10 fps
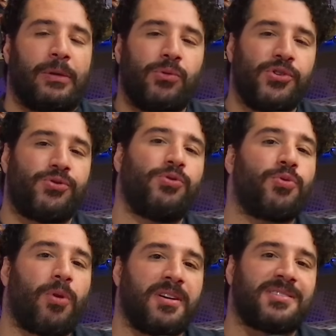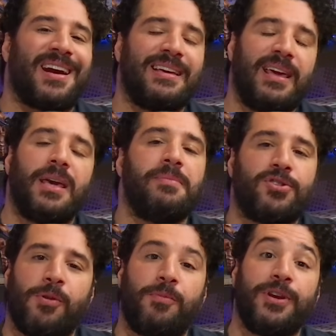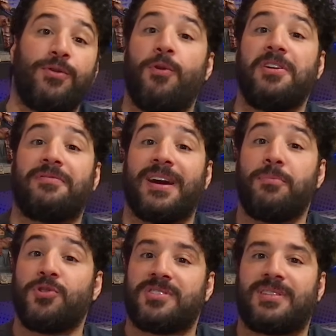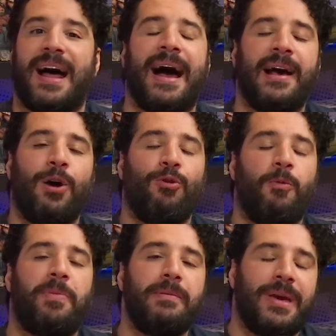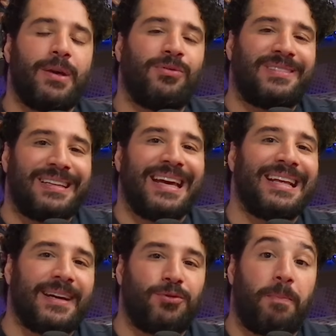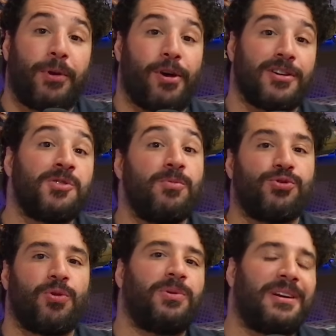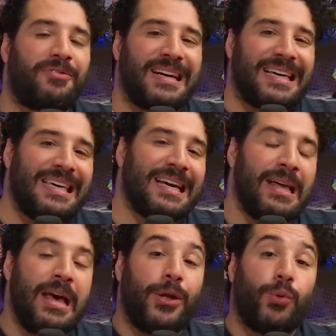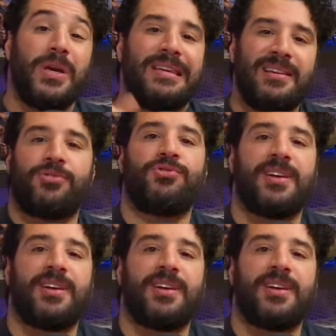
o estúdio Rockstar Games comunicou que vai mostrar o primeiro trailer do próximo jogo da franquia no início de